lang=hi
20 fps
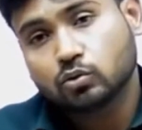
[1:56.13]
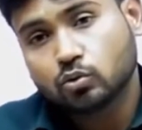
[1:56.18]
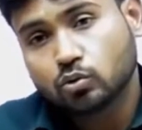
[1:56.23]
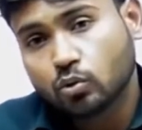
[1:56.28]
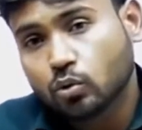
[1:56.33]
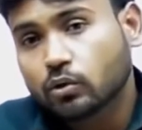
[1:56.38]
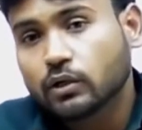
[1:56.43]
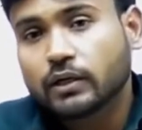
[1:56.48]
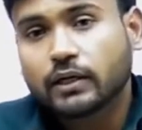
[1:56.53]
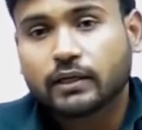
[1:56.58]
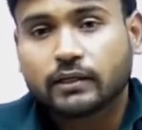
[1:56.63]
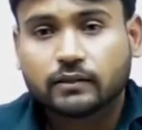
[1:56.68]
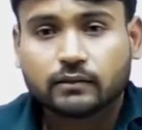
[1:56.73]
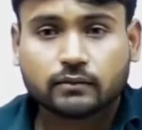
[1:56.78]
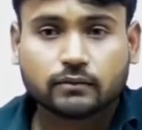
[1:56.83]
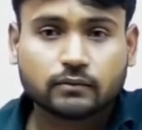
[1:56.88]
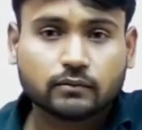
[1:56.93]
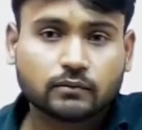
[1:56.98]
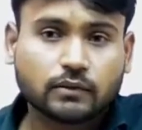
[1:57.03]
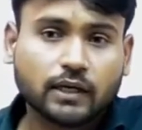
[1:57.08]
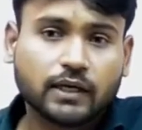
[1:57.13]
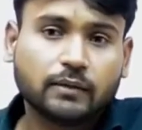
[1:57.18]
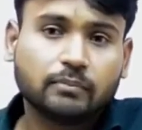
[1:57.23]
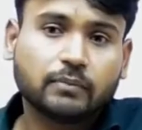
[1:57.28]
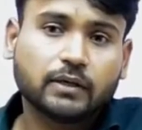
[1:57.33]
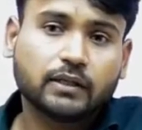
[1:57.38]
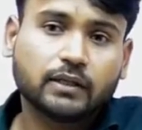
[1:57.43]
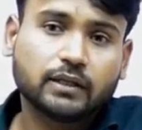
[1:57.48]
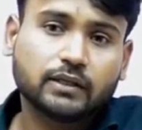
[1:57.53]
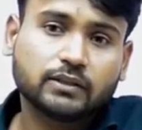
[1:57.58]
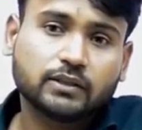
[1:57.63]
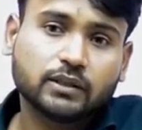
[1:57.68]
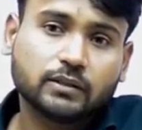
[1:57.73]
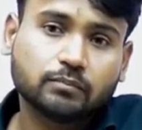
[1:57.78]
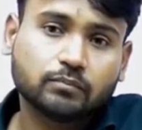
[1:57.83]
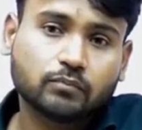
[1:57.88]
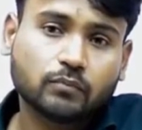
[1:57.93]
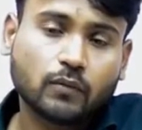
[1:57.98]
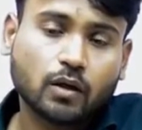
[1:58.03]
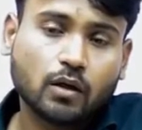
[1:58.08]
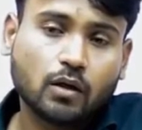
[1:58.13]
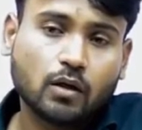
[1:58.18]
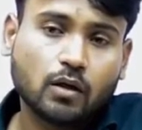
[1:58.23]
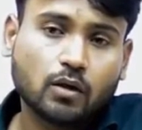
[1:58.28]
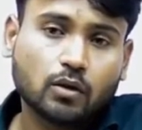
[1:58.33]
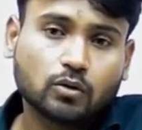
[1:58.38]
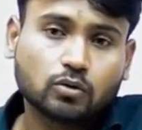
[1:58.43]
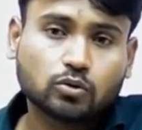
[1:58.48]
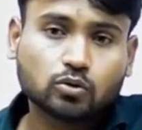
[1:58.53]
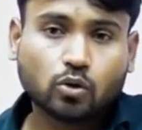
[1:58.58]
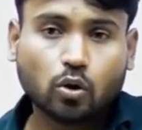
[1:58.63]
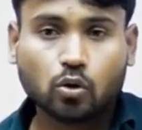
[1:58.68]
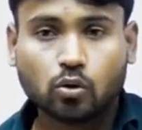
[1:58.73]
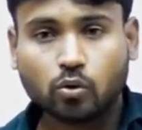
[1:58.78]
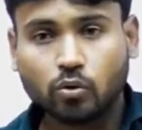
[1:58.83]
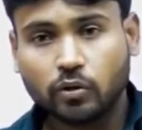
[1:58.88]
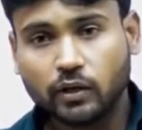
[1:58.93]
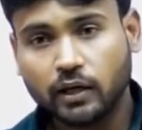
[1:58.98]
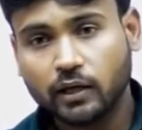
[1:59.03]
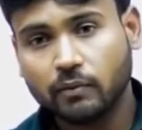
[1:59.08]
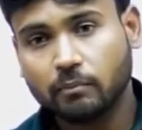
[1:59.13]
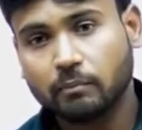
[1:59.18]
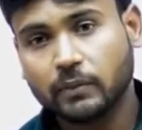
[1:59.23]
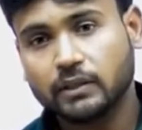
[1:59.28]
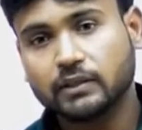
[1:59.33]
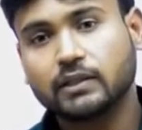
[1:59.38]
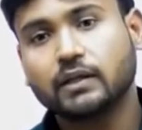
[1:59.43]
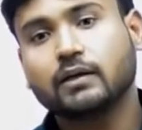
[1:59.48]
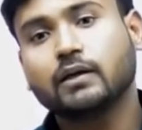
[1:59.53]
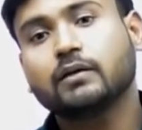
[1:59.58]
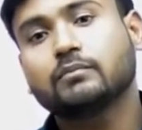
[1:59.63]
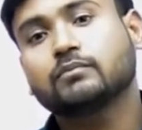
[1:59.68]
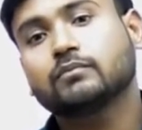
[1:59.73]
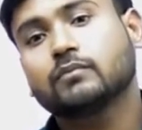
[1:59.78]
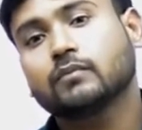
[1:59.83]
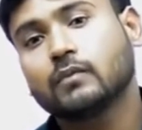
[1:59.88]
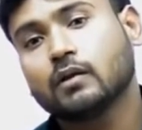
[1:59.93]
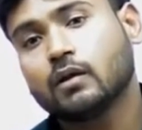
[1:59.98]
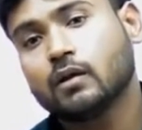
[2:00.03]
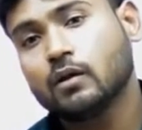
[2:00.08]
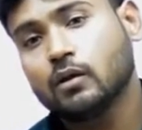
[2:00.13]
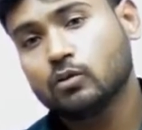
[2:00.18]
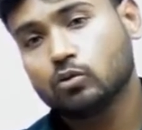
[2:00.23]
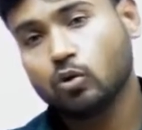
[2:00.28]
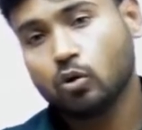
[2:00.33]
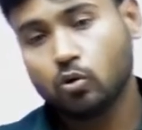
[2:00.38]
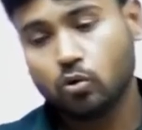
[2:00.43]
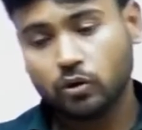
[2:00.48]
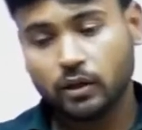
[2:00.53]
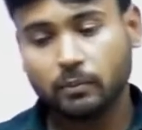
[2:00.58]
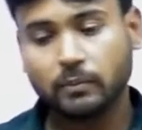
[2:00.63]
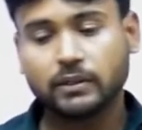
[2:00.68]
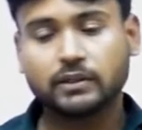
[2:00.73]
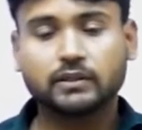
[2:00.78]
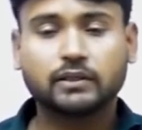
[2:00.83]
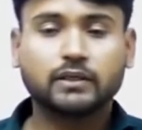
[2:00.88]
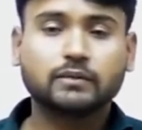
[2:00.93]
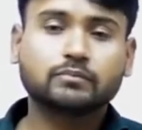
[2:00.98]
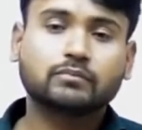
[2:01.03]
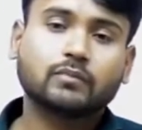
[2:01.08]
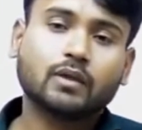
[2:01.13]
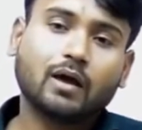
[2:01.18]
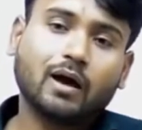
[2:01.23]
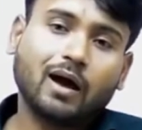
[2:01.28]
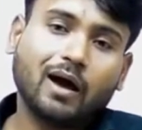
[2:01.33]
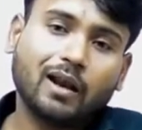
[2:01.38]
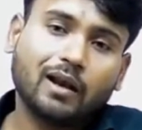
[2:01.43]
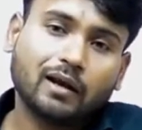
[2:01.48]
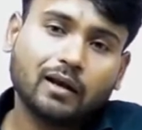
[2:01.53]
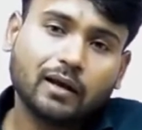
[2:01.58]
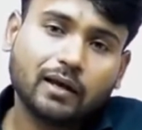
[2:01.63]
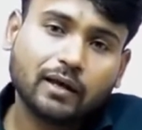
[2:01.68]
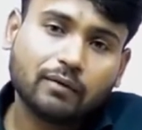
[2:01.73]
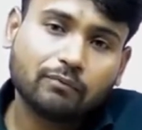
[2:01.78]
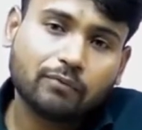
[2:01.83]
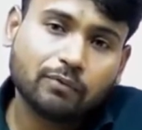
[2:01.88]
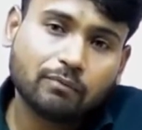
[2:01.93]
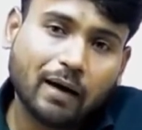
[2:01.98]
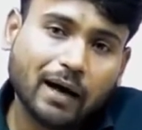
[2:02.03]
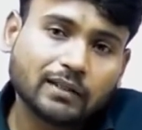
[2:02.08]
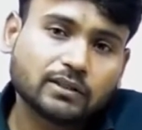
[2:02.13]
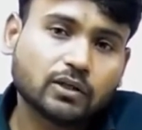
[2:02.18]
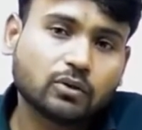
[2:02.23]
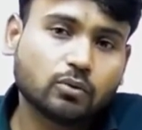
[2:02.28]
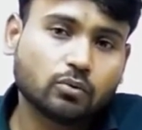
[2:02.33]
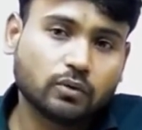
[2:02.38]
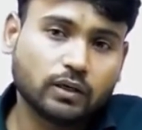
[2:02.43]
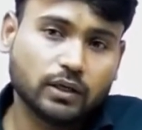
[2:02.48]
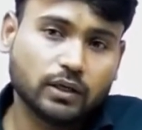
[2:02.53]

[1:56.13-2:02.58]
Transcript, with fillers: तुर्क के करीब के देश हैं दोनों एक मध्य दोनों के मध्य अलग अलग एक विभाजन हो गया